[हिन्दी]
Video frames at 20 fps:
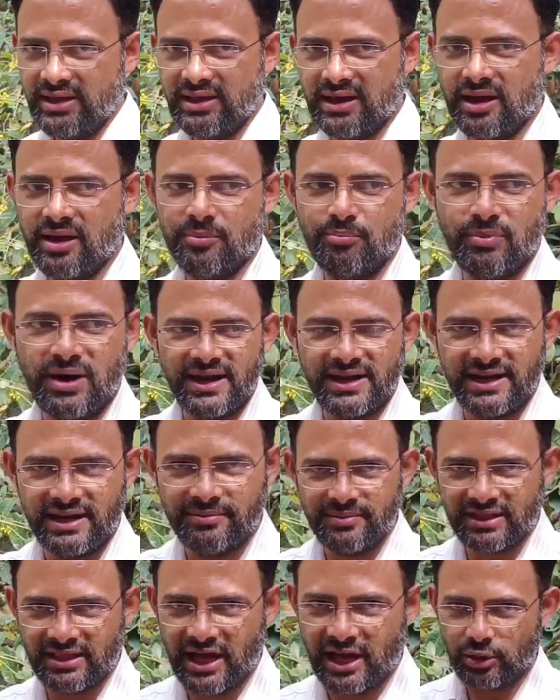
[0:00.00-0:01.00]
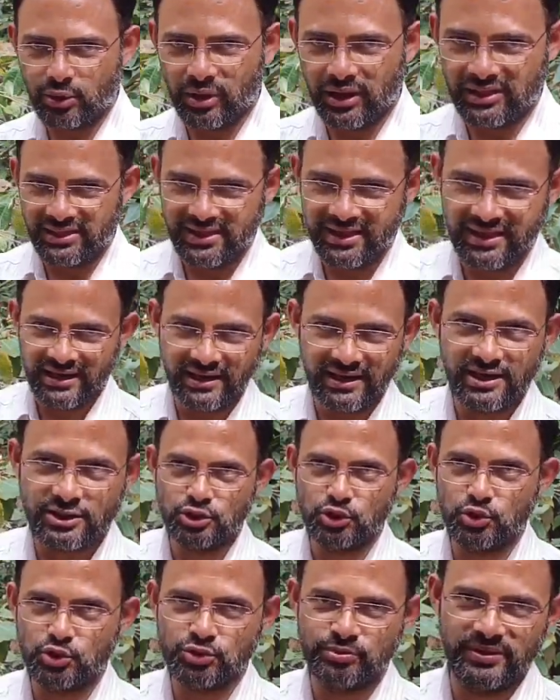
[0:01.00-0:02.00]
है आप मार्केट में दारू हल्दी करके
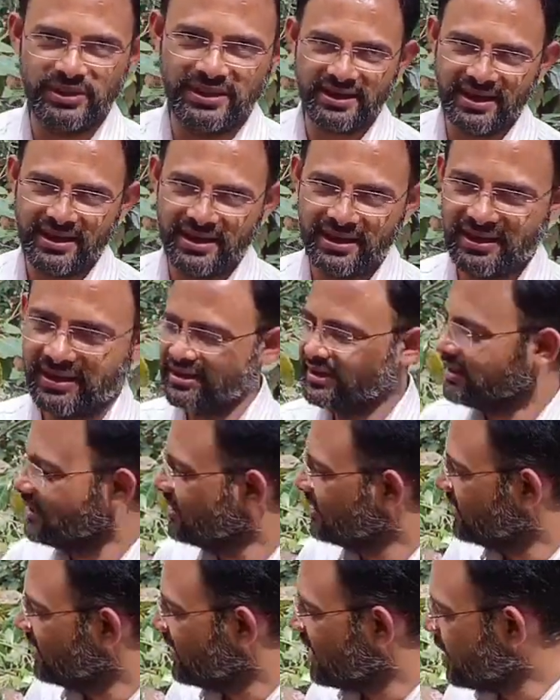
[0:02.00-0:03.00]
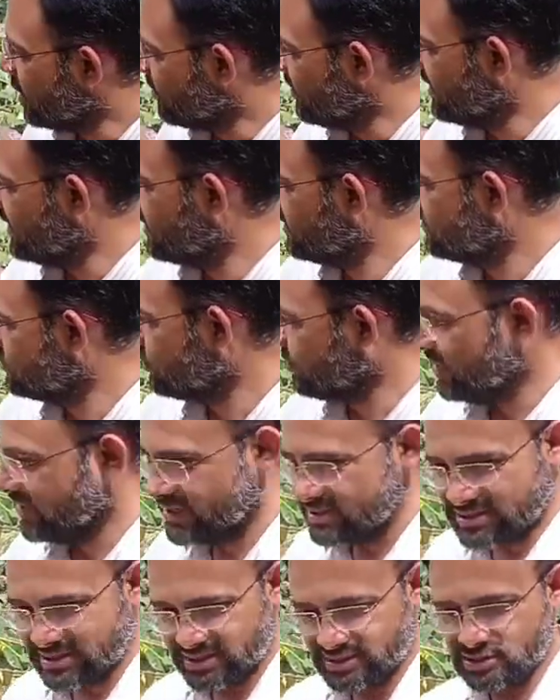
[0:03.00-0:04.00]
एक जूस मिलता है आयुर्वेदिक जो
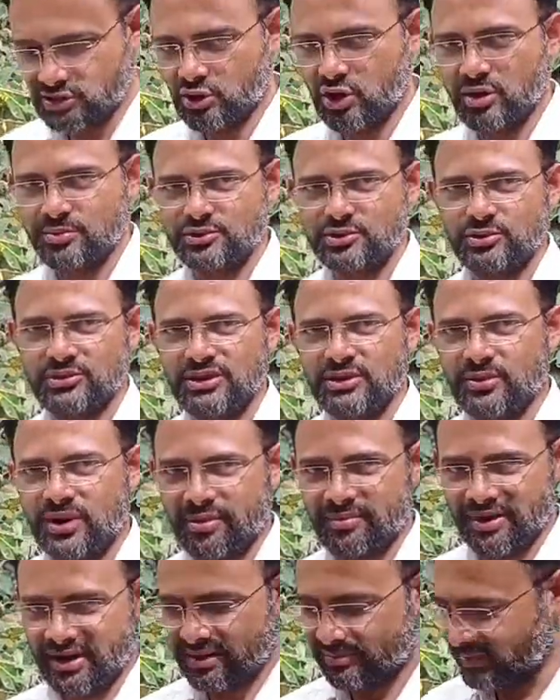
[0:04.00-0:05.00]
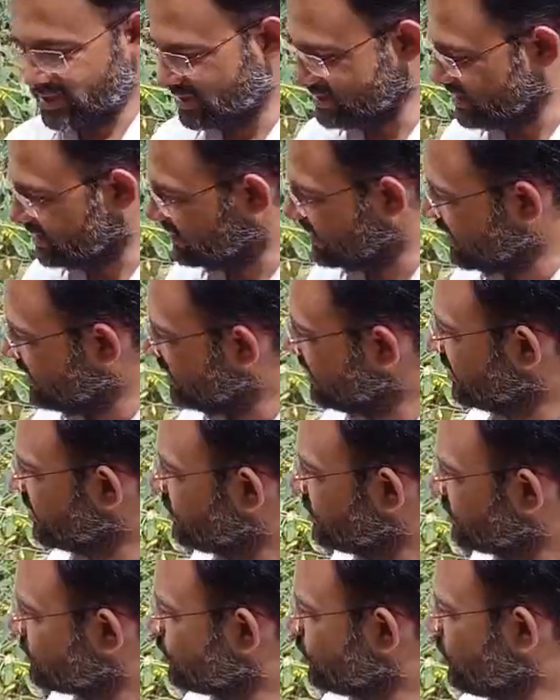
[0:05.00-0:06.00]
मेडिसिन शॉप्स होती हैं वहाँ पर आप देख सकते हैं
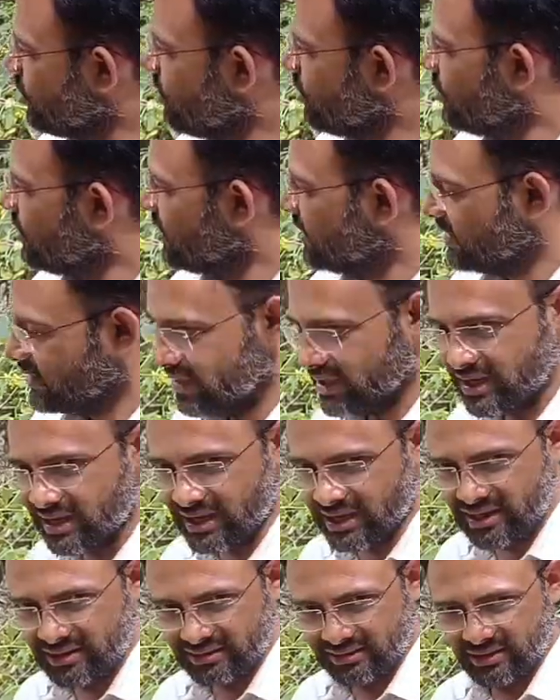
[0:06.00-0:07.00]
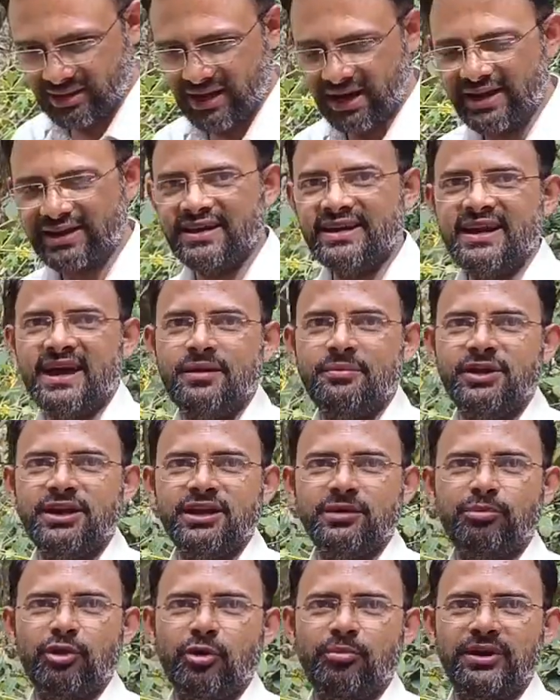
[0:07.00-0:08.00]
तो ये एंटी
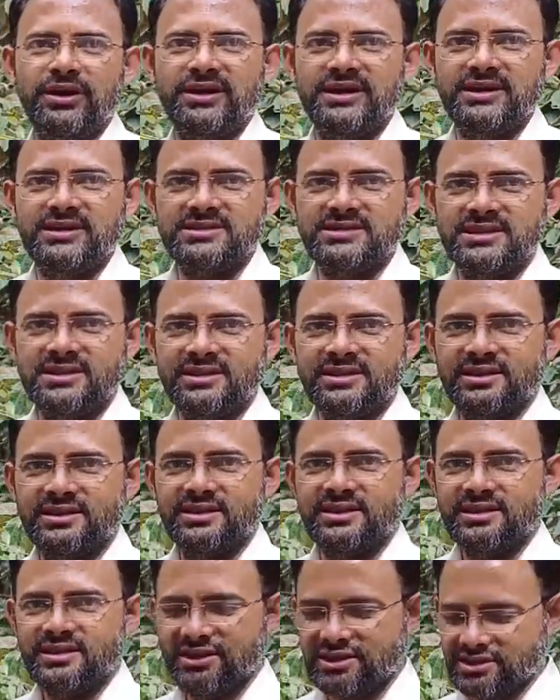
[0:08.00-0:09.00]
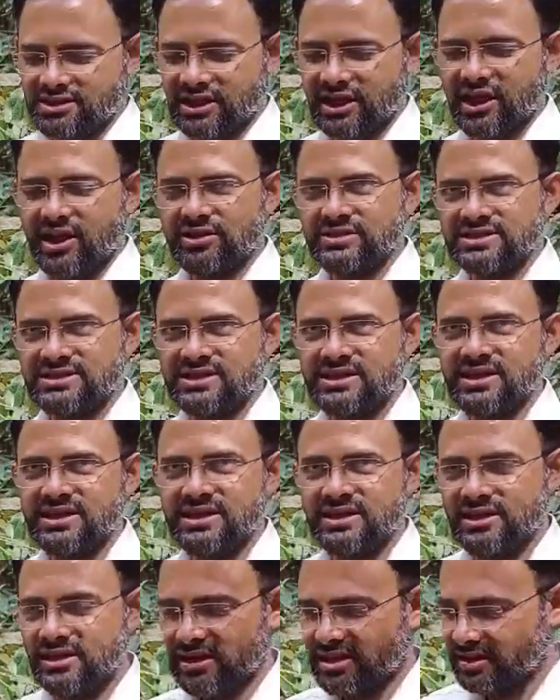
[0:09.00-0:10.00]
डायबिटिक प्रॉपर्टी है इसकी इसके अलावा जैसे
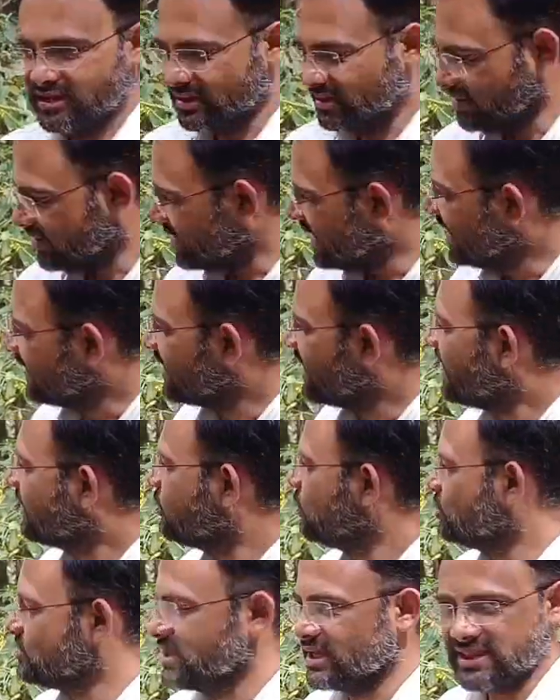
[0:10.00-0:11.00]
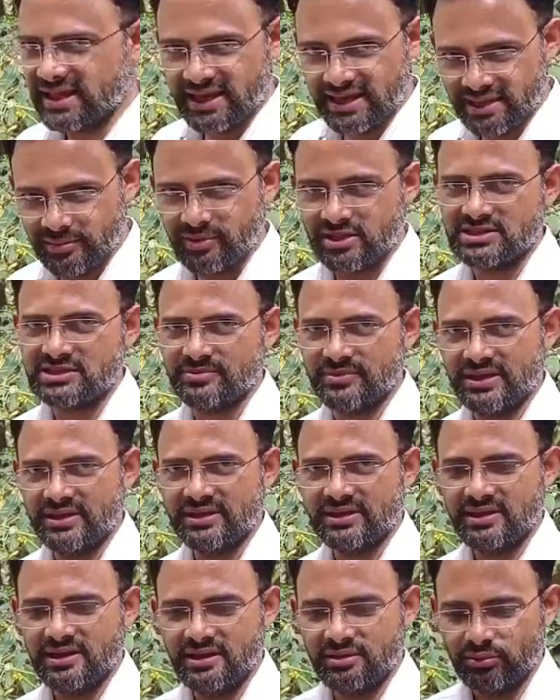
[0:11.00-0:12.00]
कैटरेक्ट हो जाता है एनिमल्स में
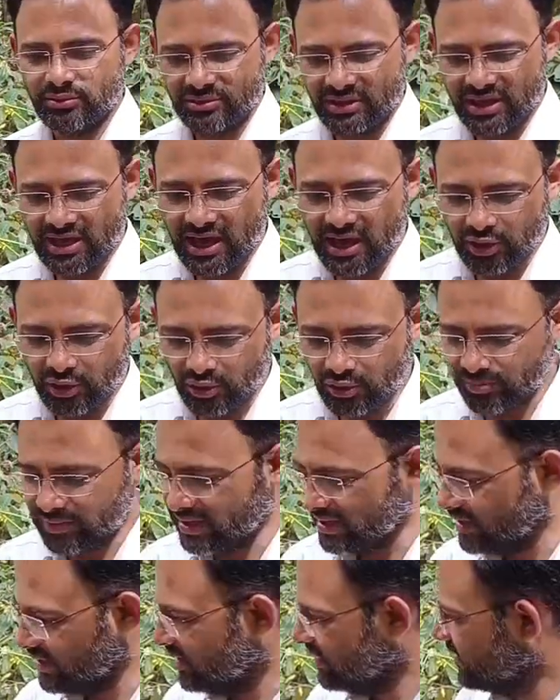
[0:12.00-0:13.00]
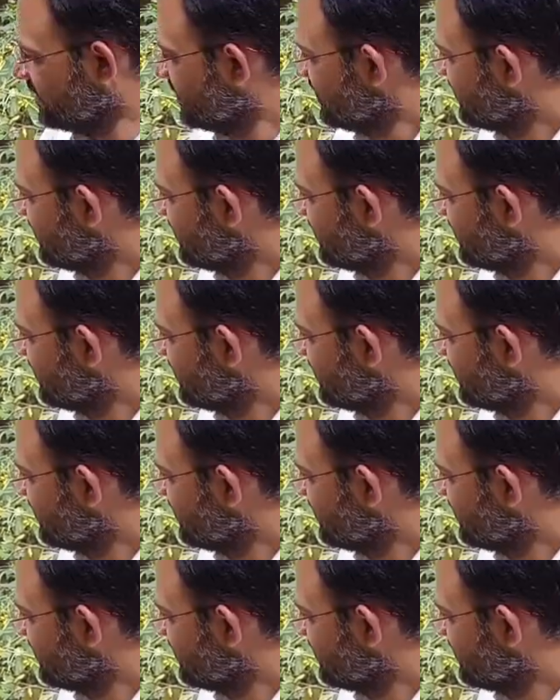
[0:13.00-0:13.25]
उनकी आँखों में